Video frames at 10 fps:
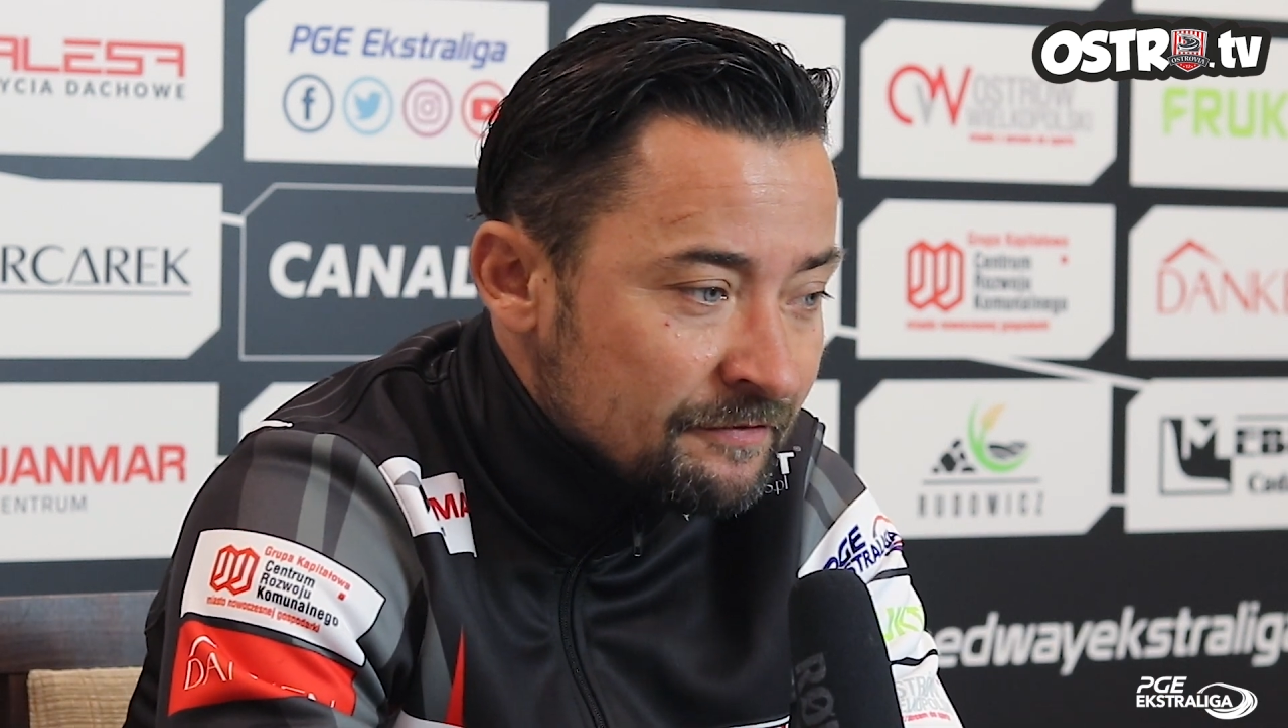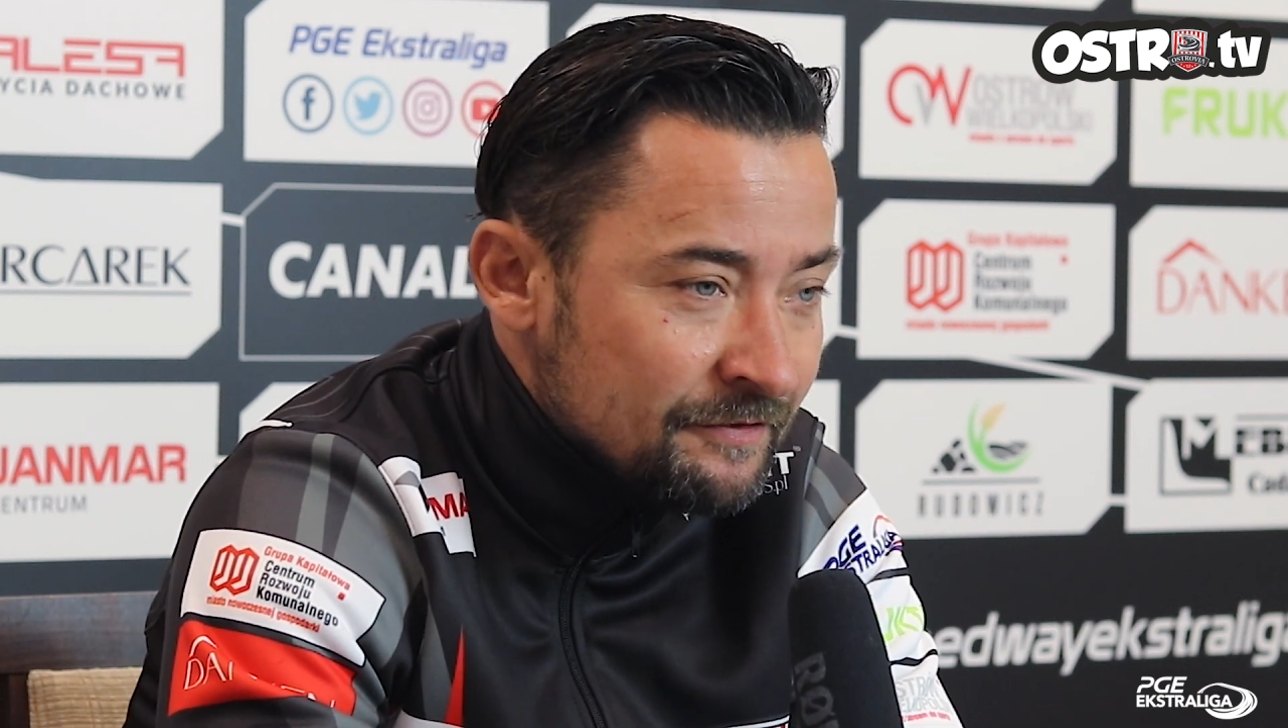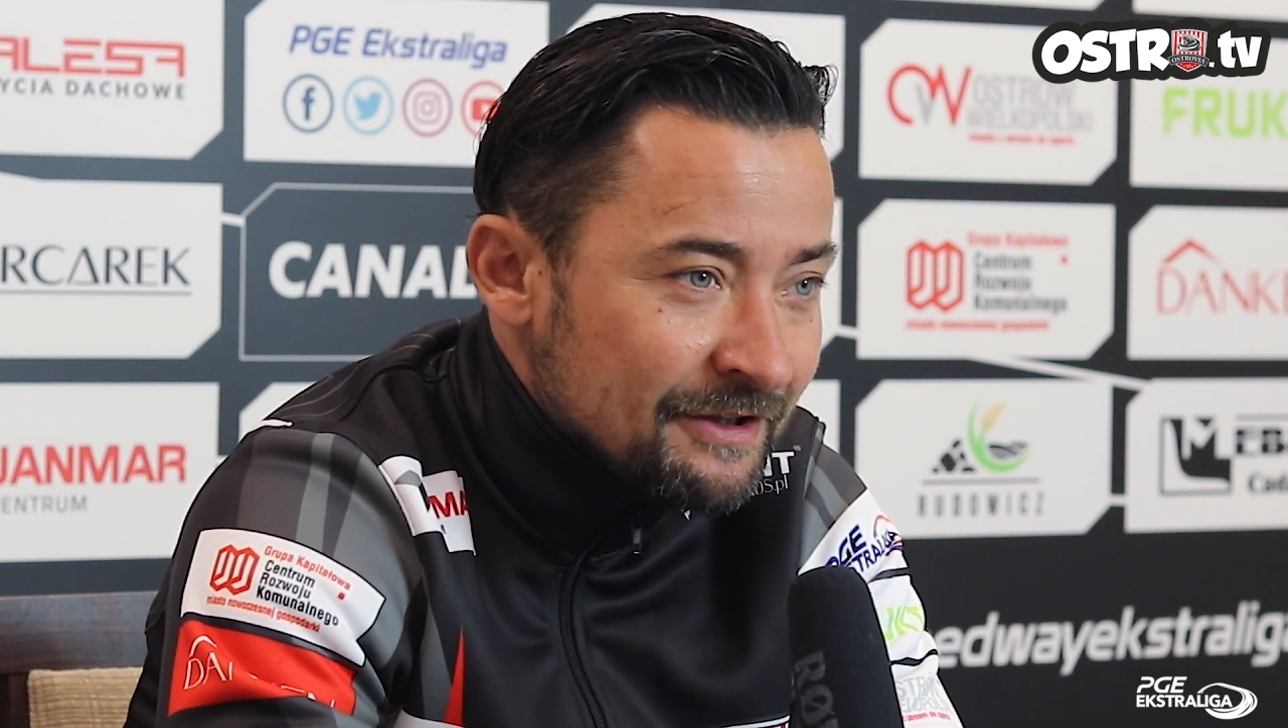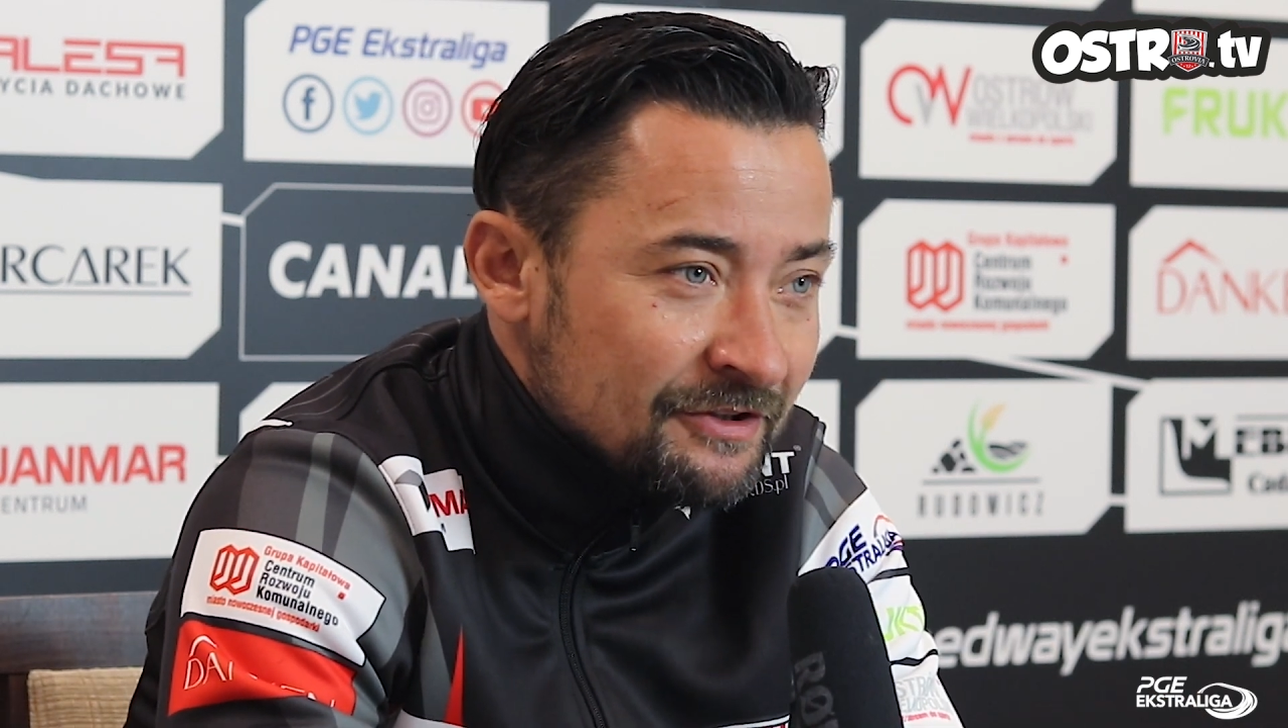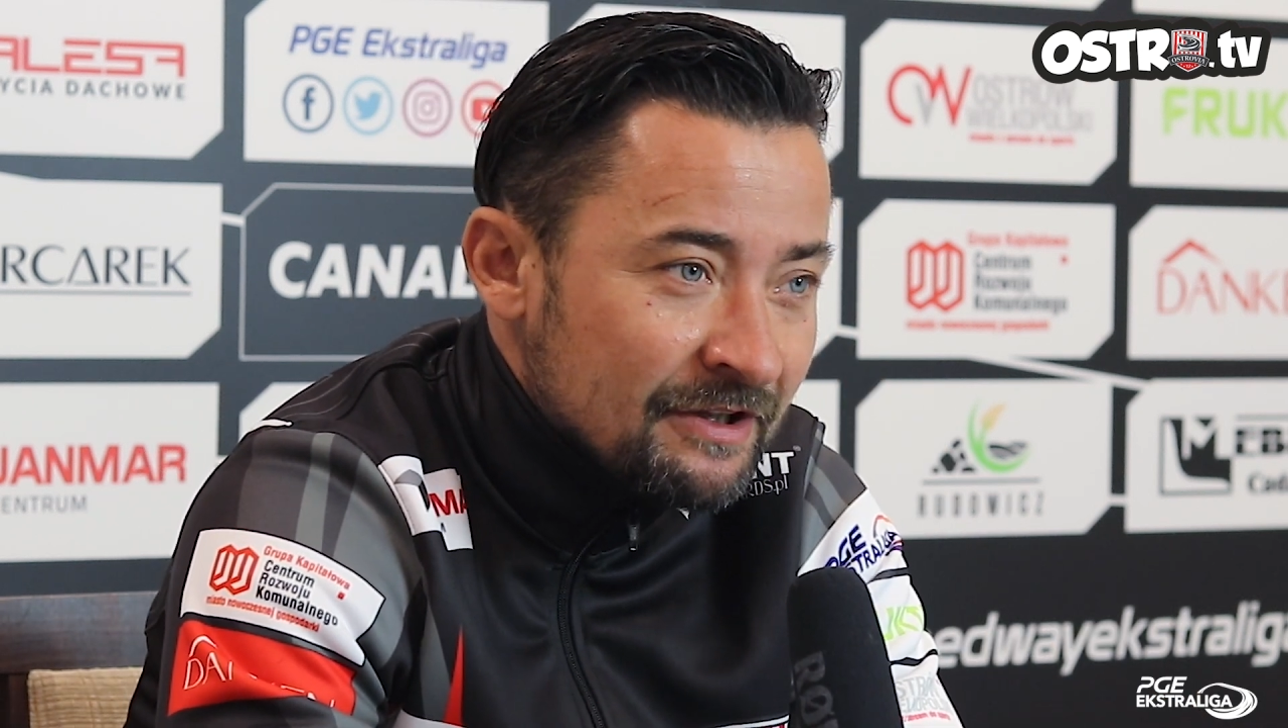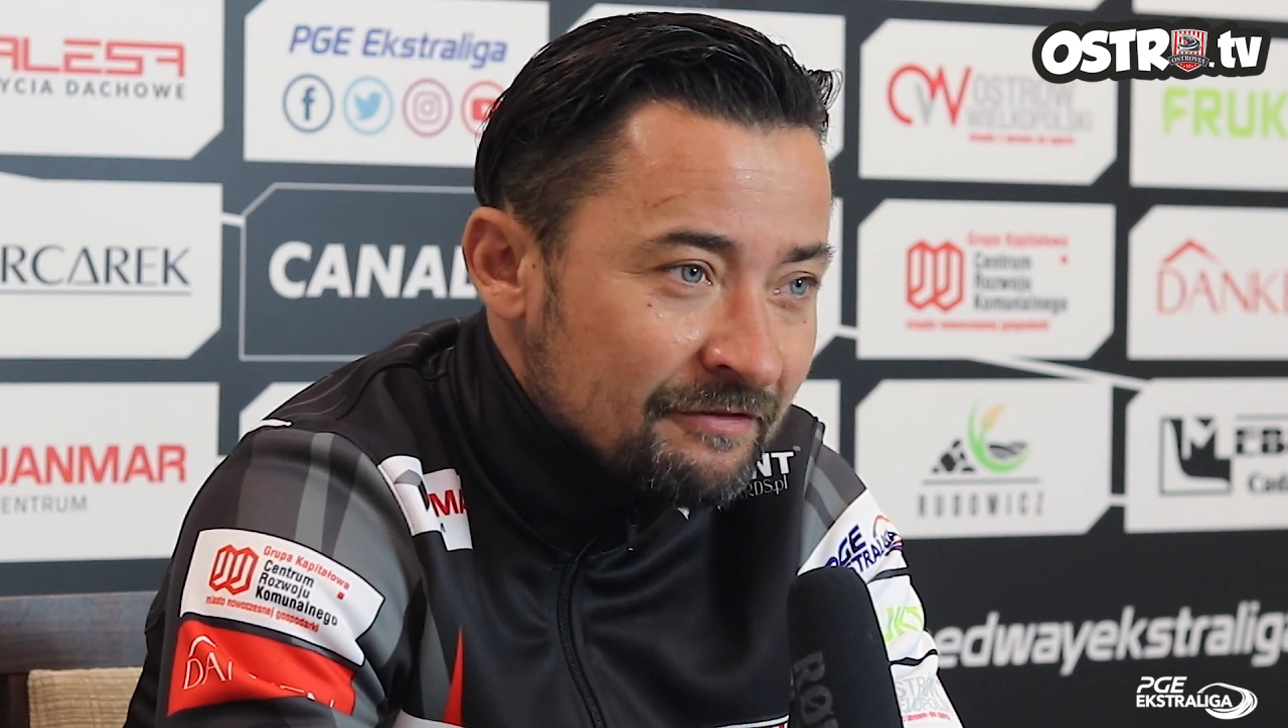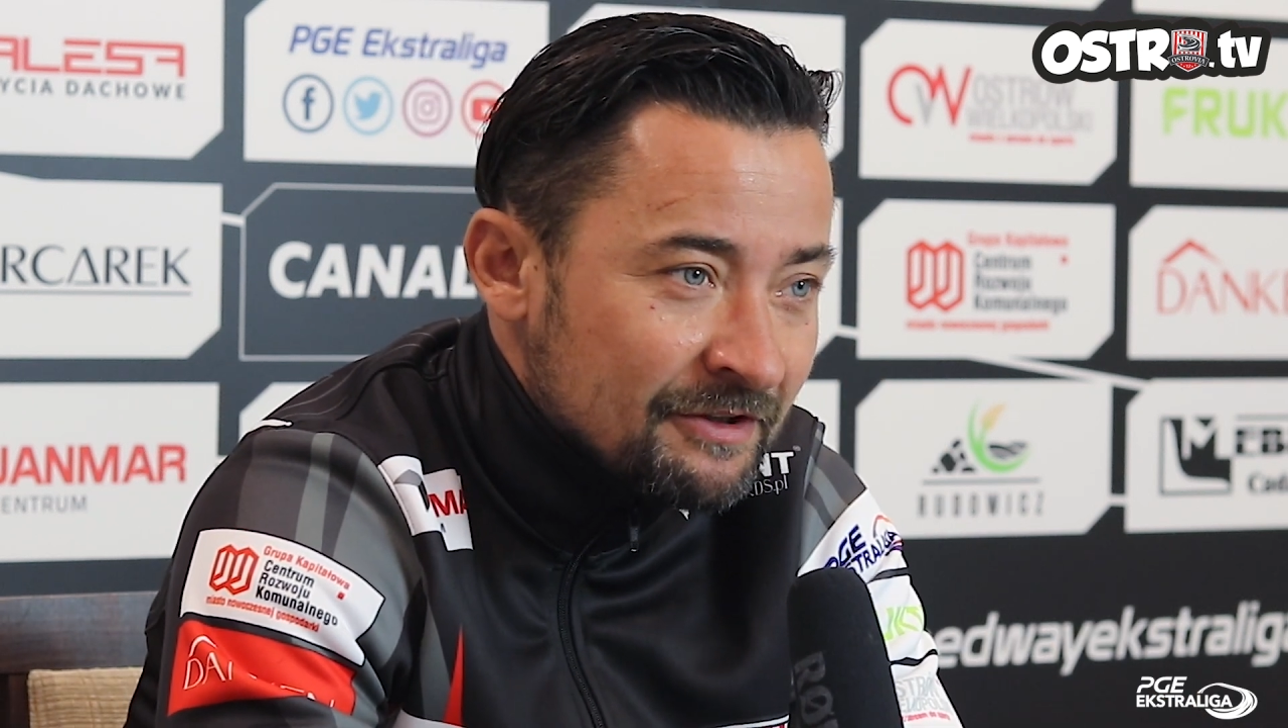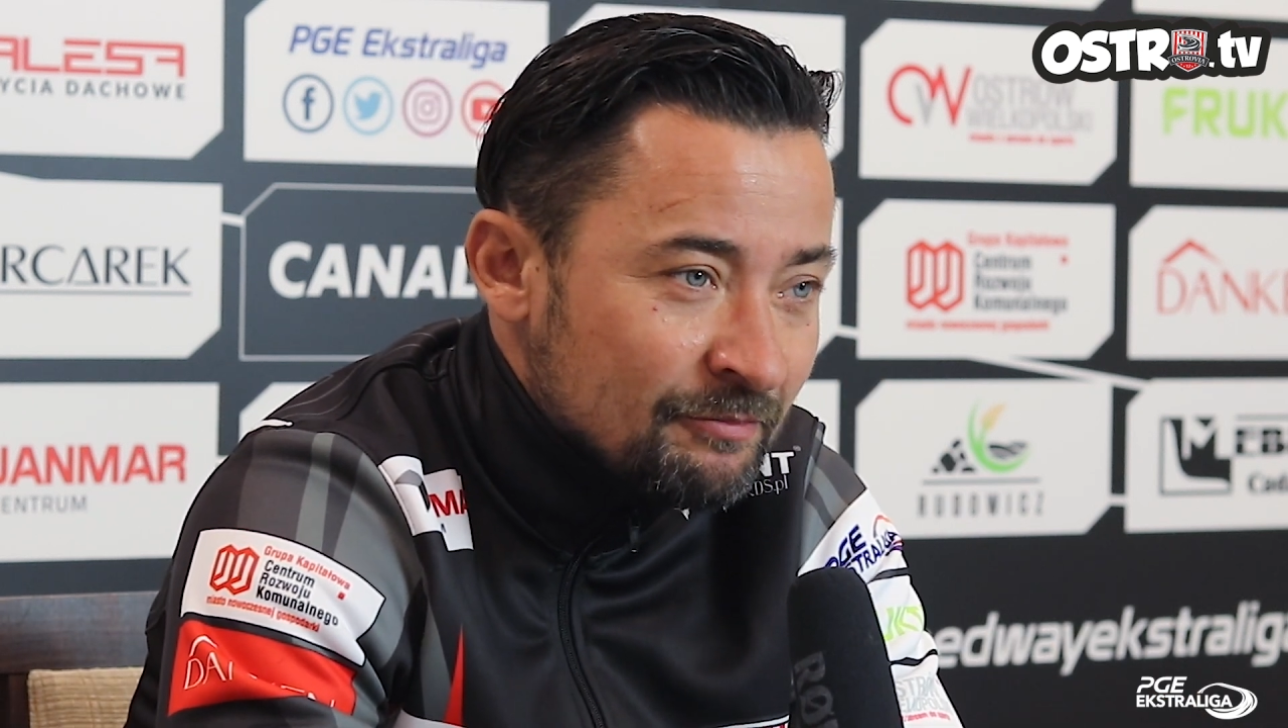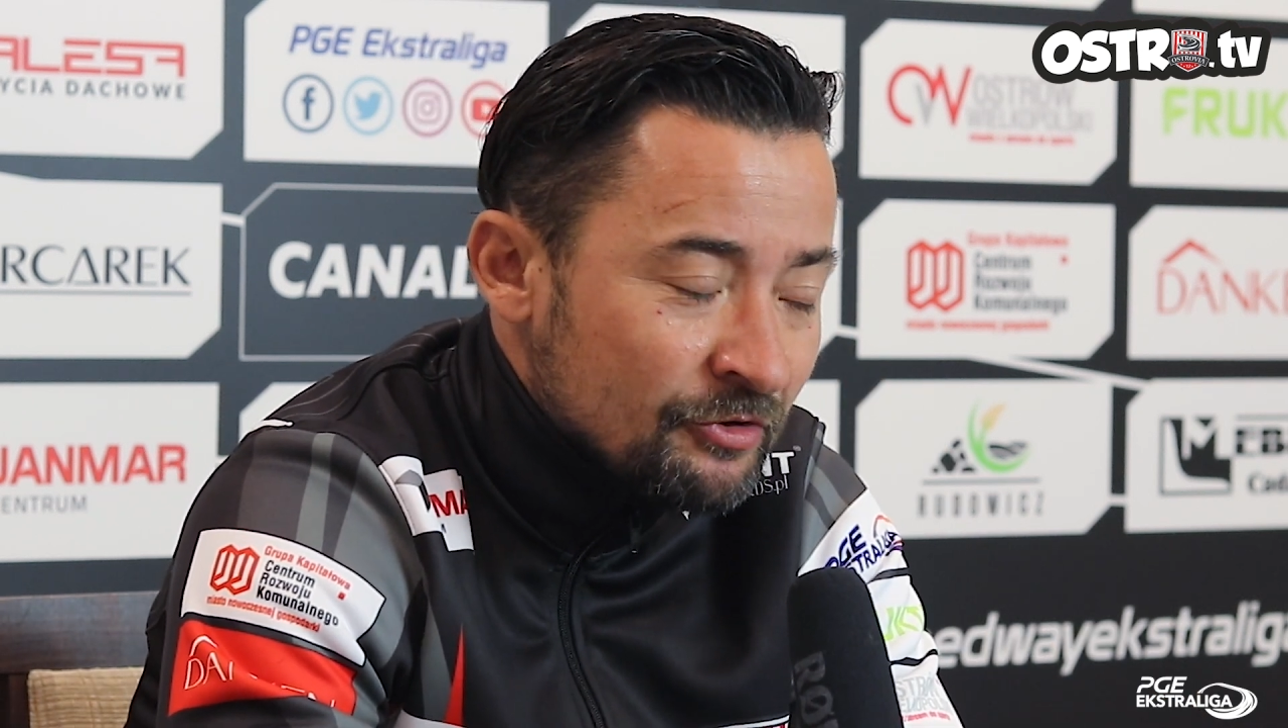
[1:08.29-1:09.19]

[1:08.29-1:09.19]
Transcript: widać nawet